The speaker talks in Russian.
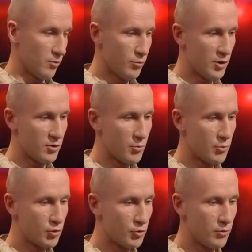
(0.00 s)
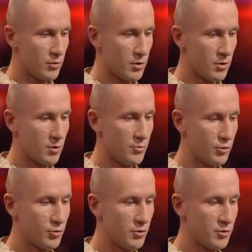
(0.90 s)
Ну, поэтому пришел,
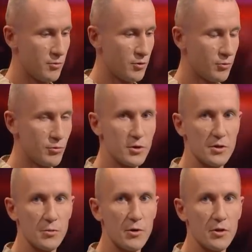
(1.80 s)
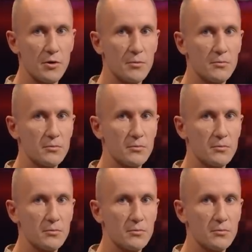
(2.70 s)
пришлось вернуться и забрать.